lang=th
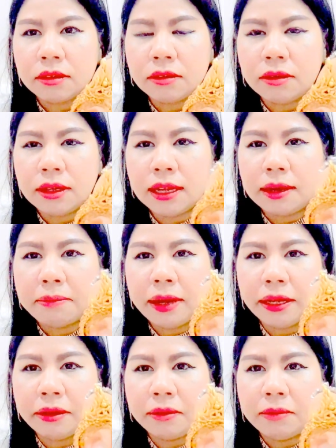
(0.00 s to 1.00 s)
ตัวนี้หลัก
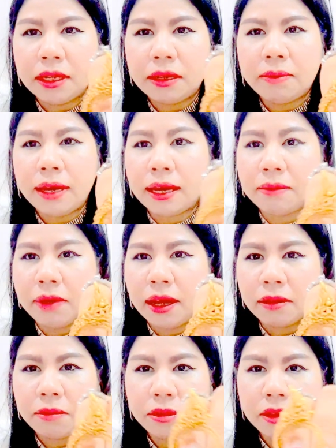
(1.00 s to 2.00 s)
พันไม่ได้แพงมา
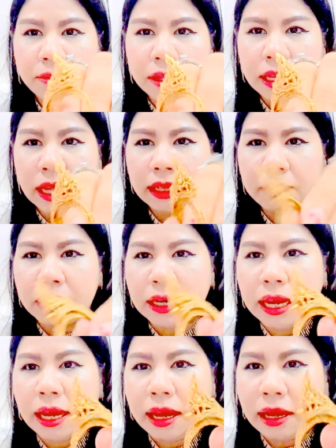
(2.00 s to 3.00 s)
กเพราะนี่เป็นงานธรรม
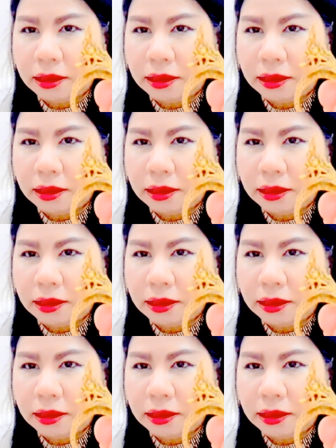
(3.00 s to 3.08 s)
ดา